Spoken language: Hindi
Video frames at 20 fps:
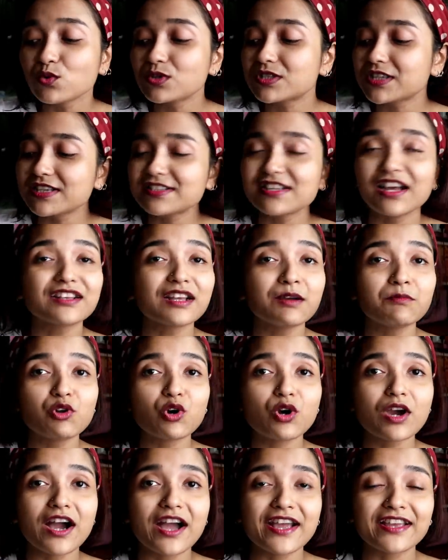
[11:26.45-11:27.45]
उसके साथ हम
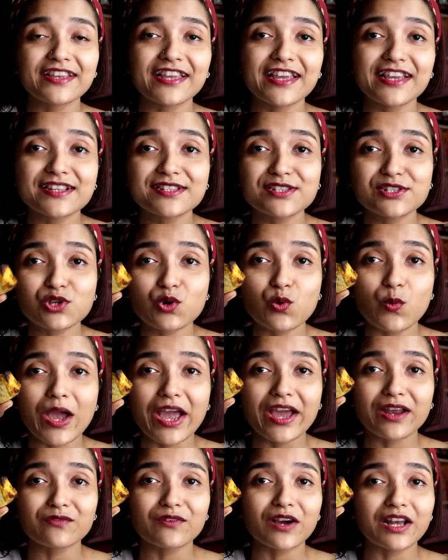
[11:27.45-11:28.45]
लोग खाएंगे
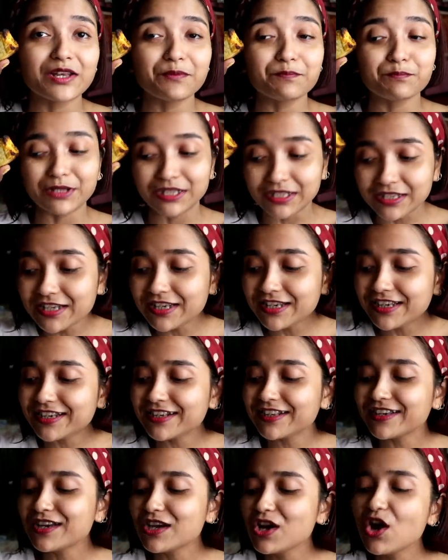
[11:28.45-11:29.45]
स्क्वायर वाली
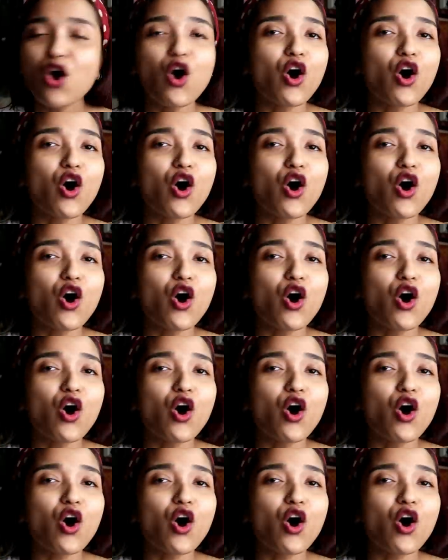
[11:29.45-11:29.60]
पनीर